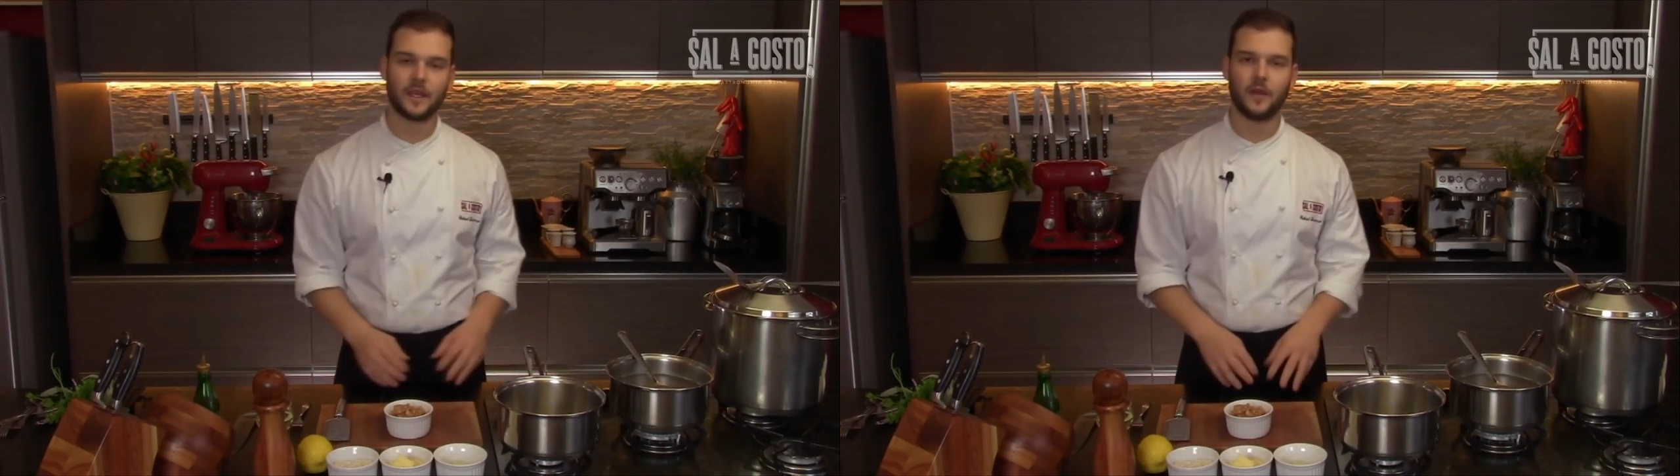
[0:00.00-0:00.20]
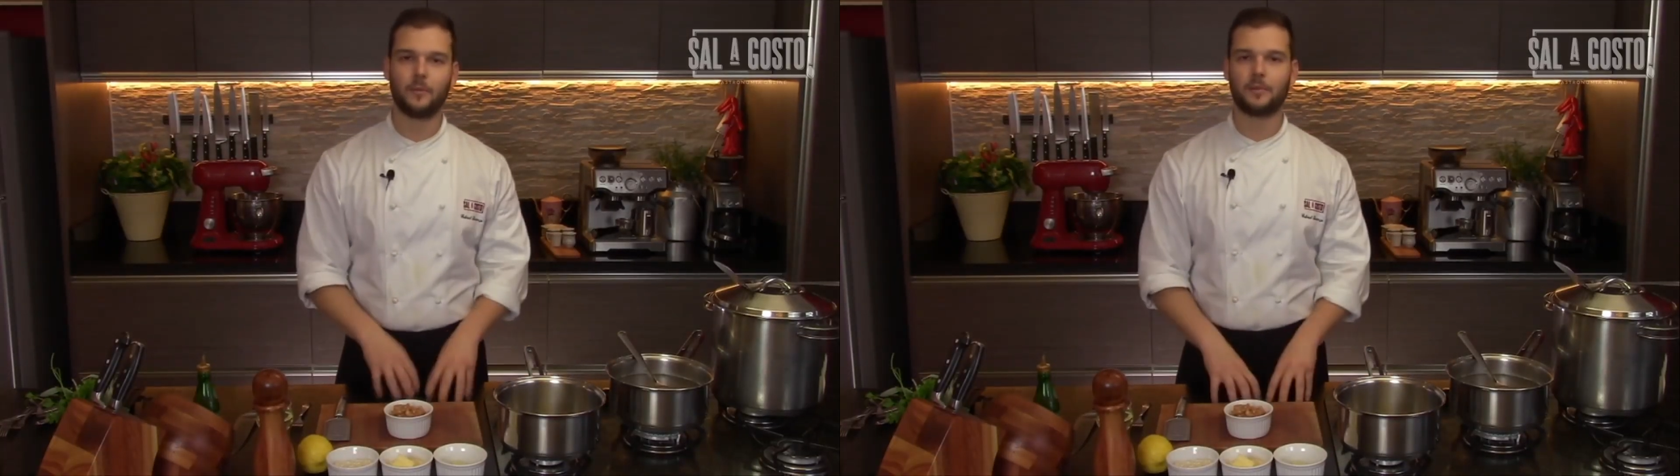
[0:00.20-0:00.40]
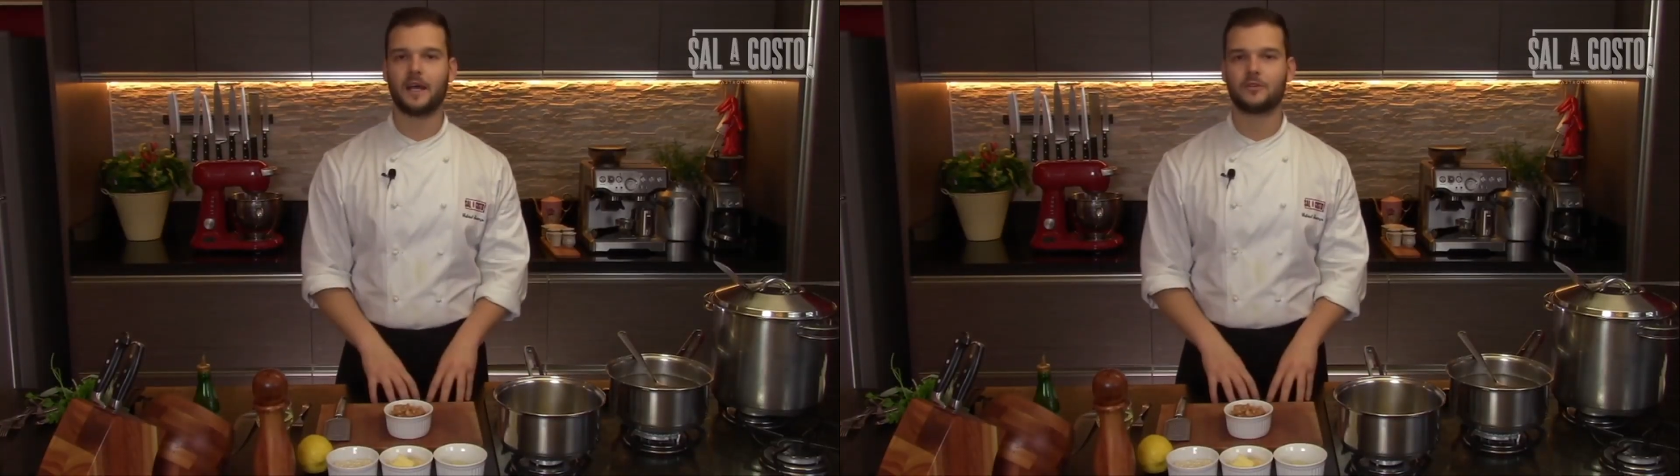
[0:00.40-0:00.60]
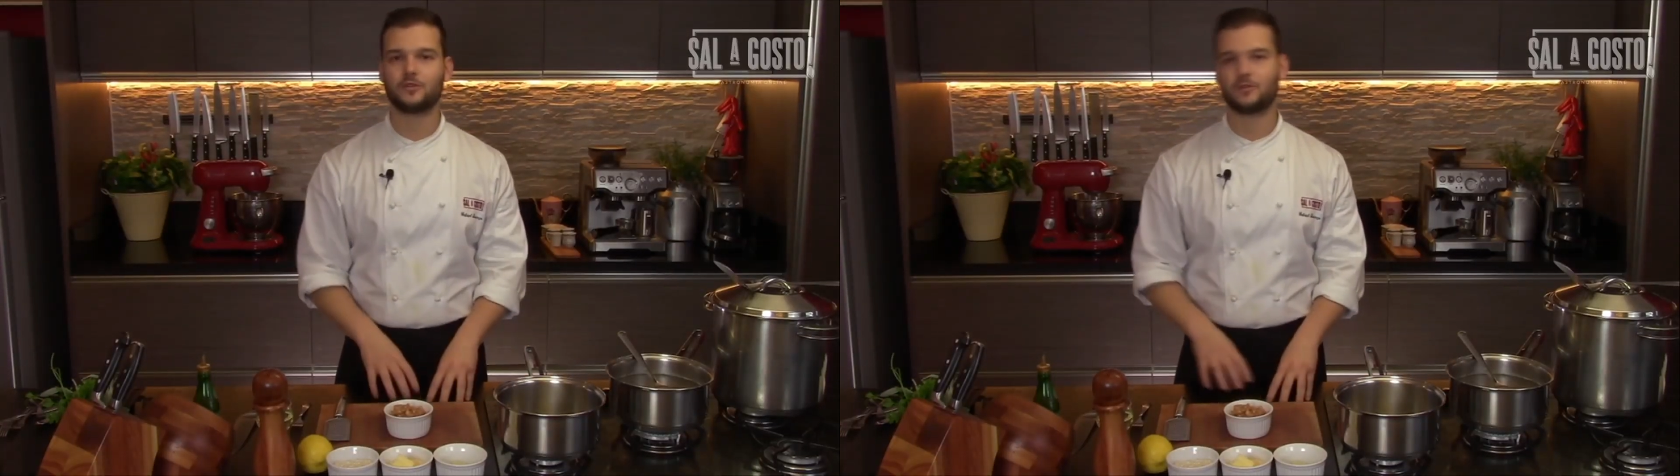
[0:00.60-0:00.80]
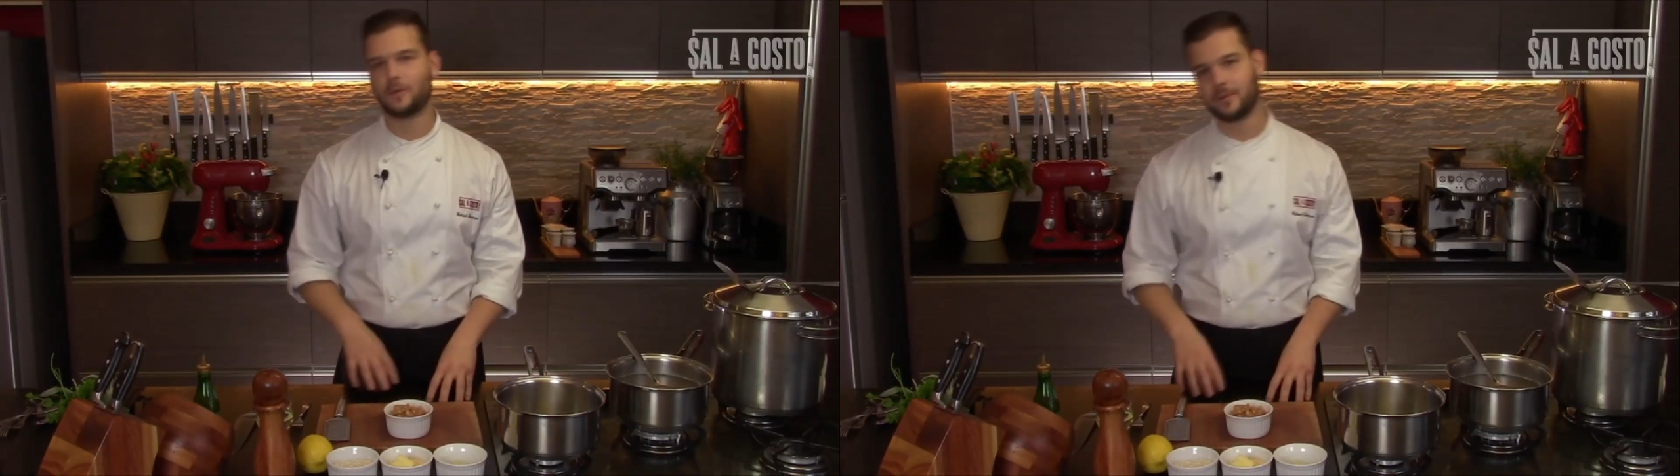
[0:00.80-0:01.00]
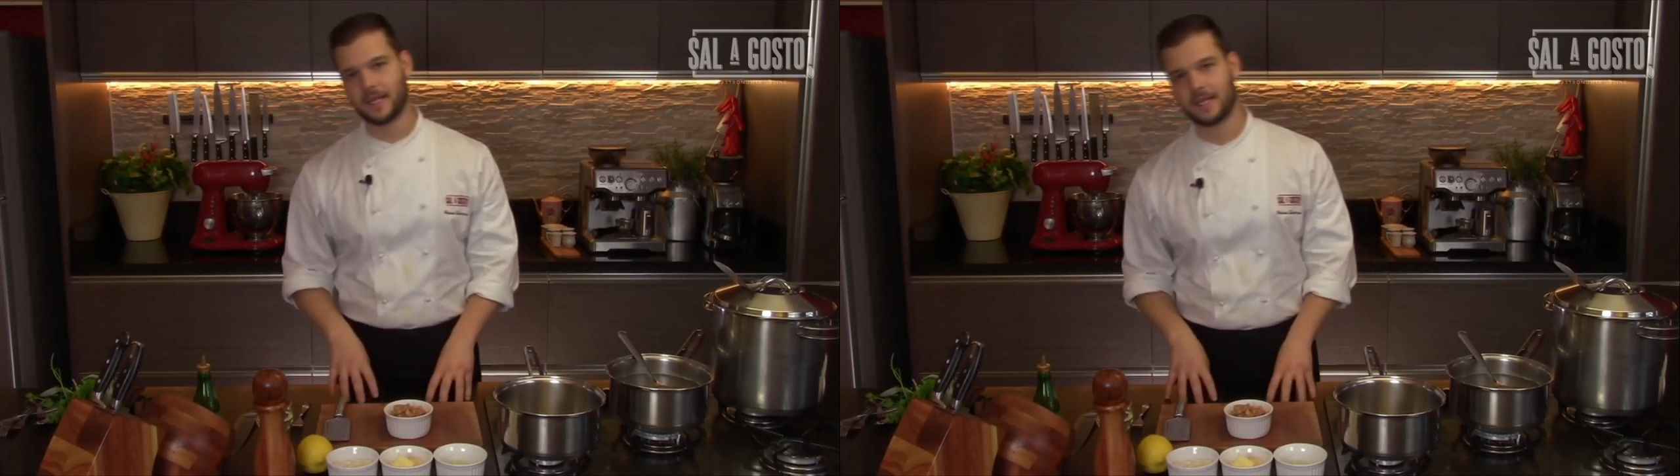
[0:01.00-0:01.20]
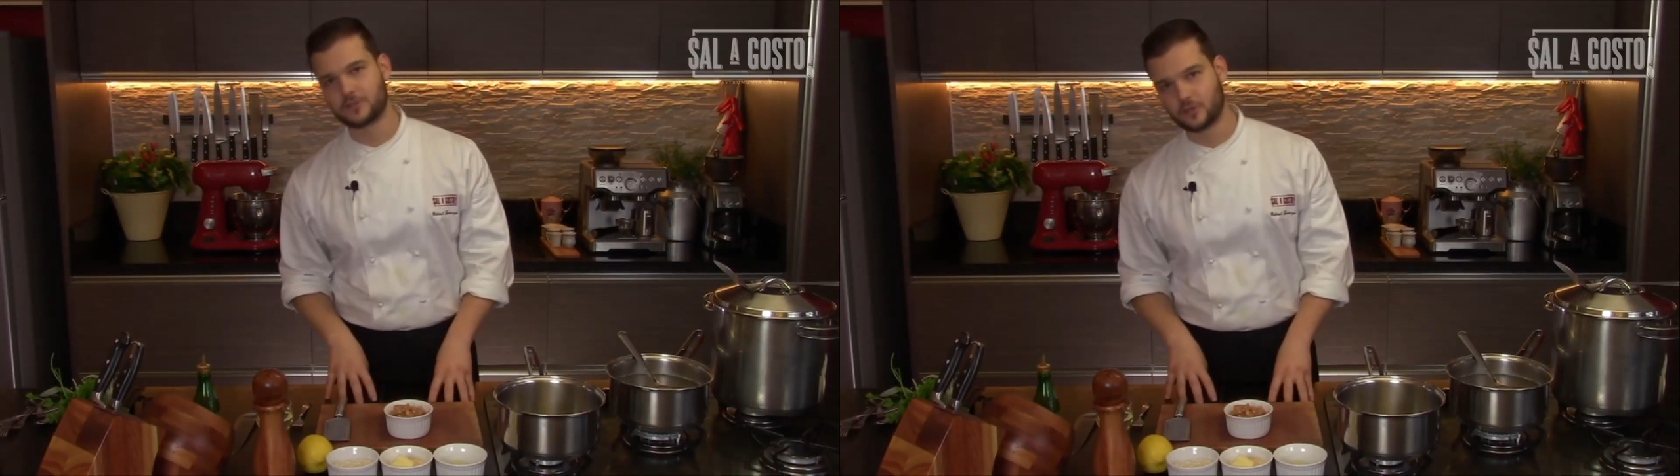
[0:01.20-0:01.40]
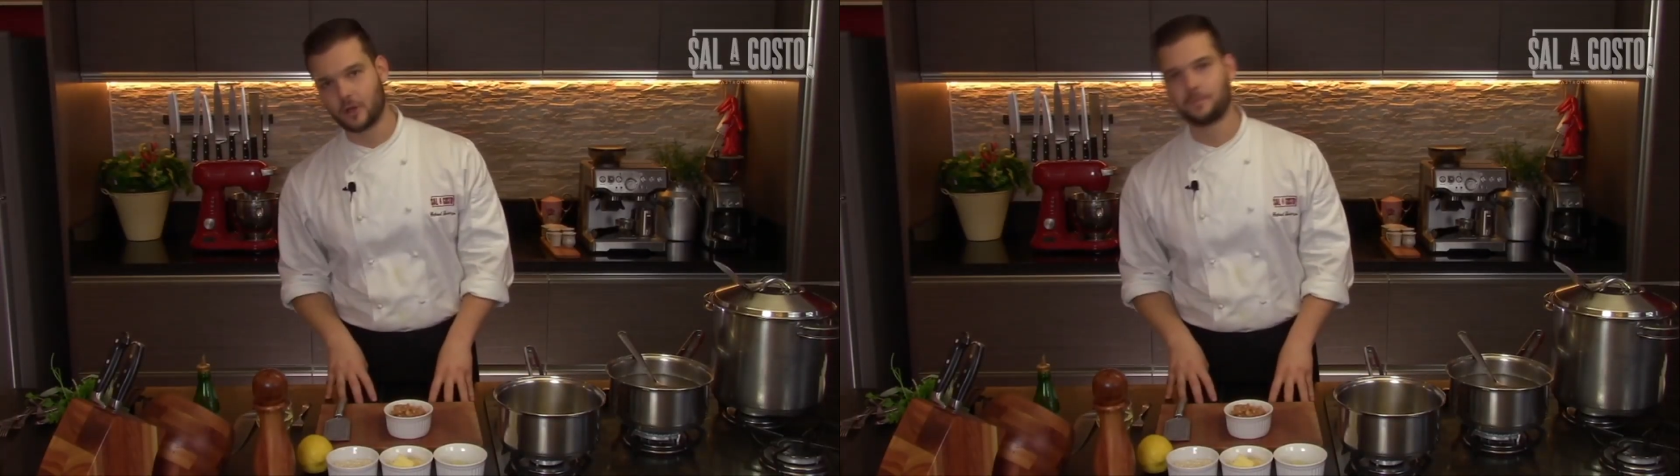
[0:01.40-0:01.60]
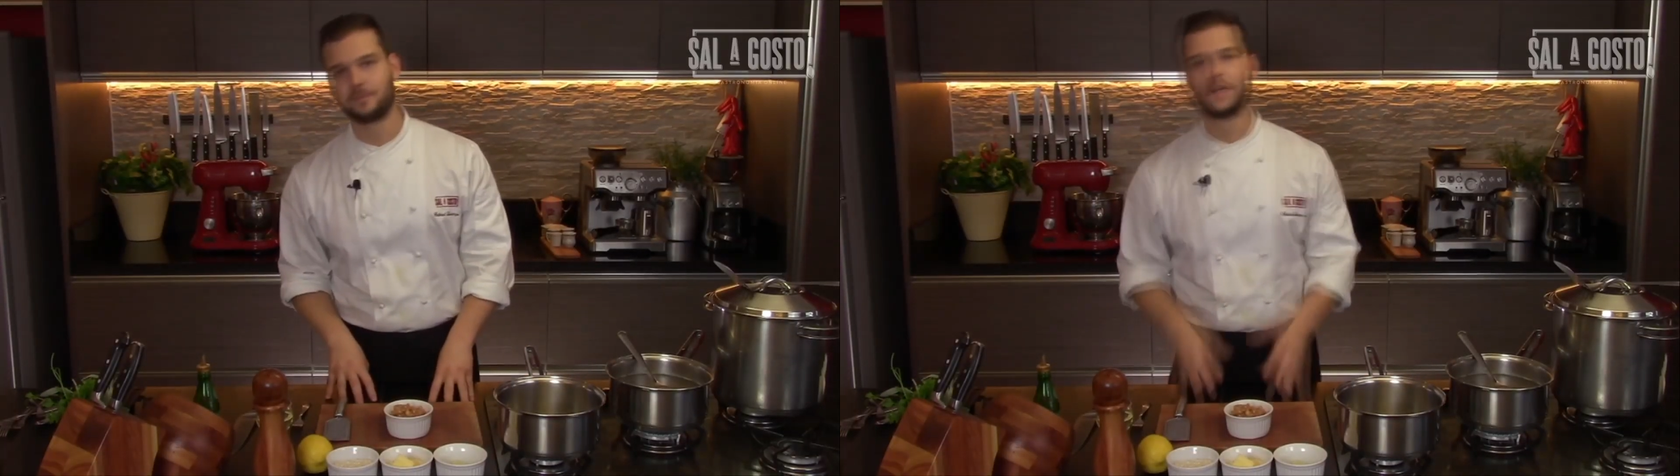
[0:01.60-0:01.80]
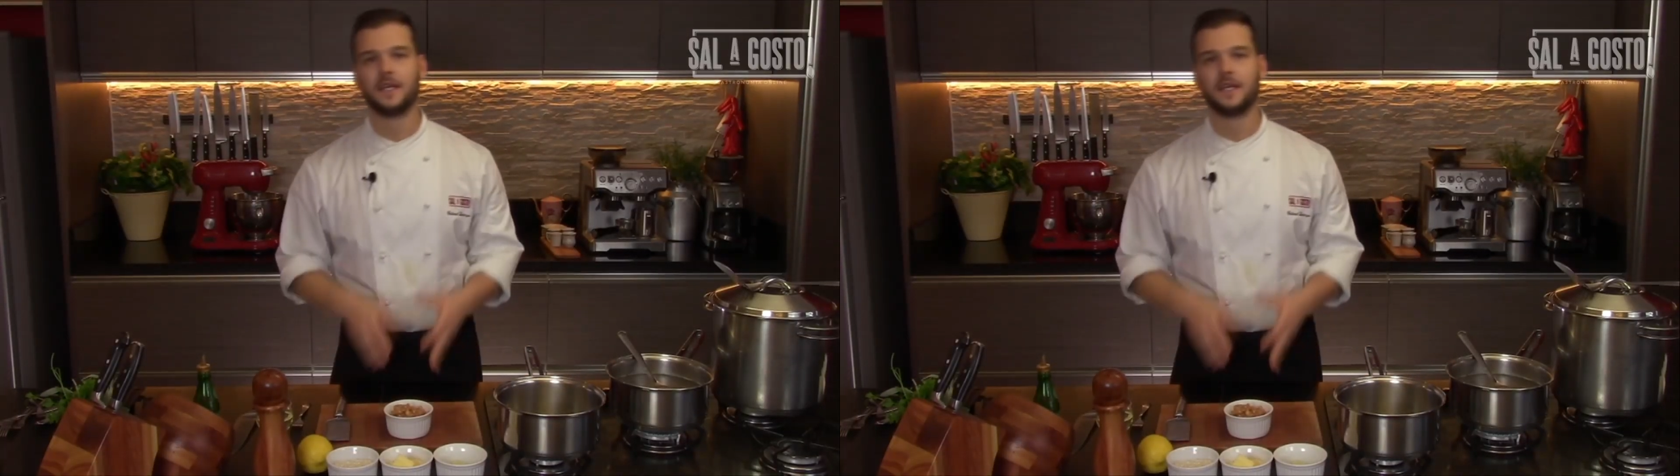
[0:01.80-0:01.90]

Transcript: é o prato de uma panela só.